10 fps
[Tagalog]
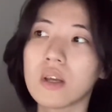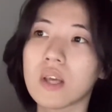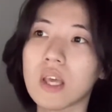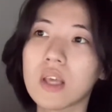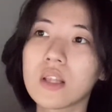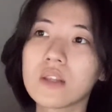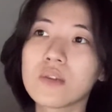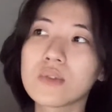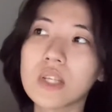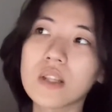And
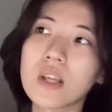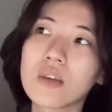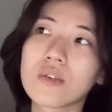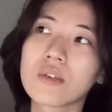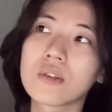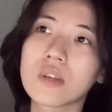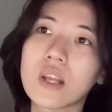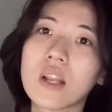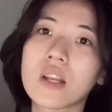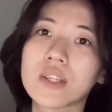yung scent na yon
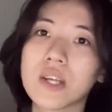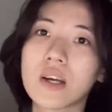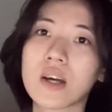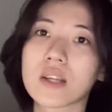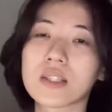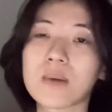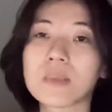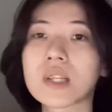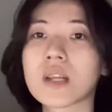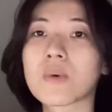kilala siya as
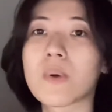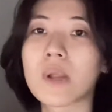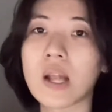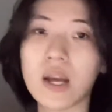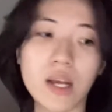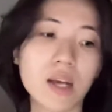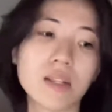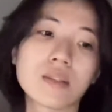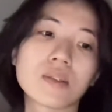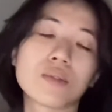something na nawawala
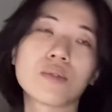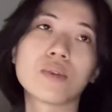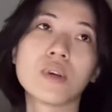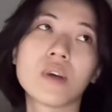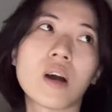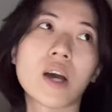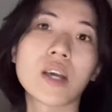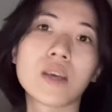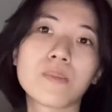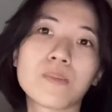agad. So,
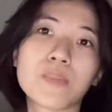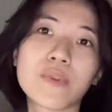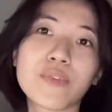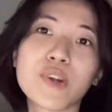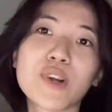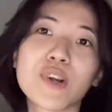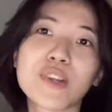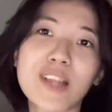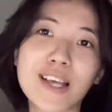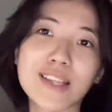I prefer
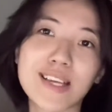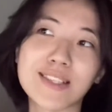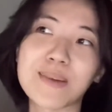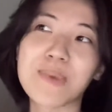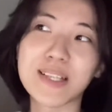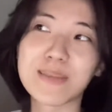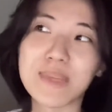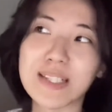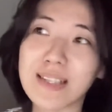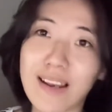that as a body
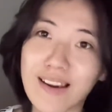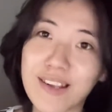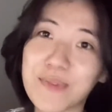mist na lang.